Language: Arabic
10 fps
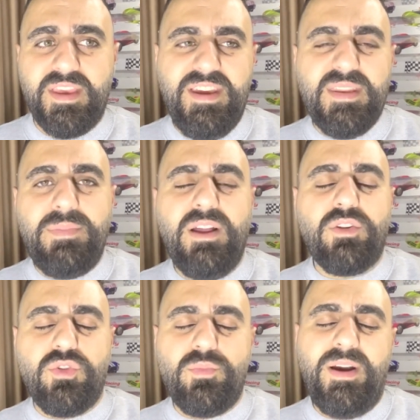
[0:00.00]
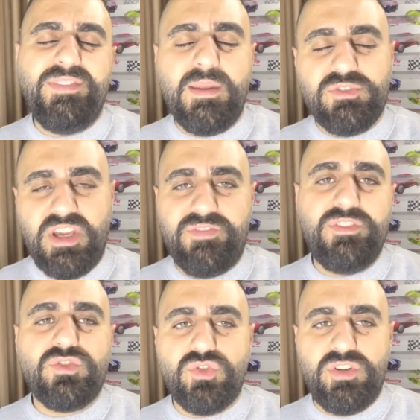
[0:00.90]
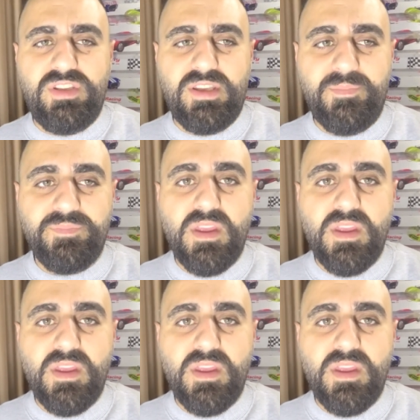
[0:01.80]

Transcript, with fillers: احنا بعد بعدنا مش عارفين شو هي